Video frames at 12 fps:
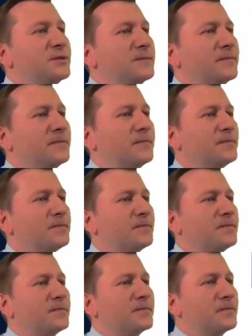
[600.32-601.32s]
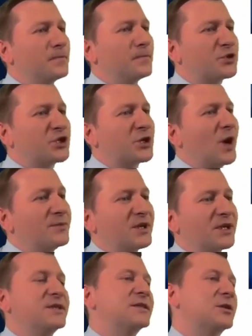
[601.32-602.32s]
I Przykładem
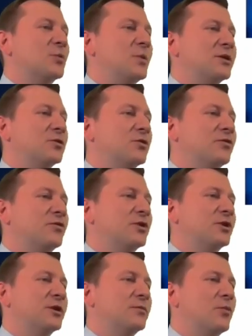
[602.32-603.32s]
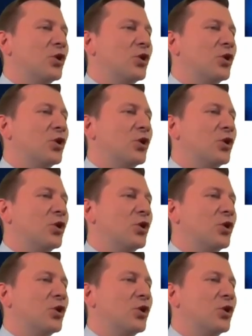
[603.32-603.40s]
takich instrumentów e,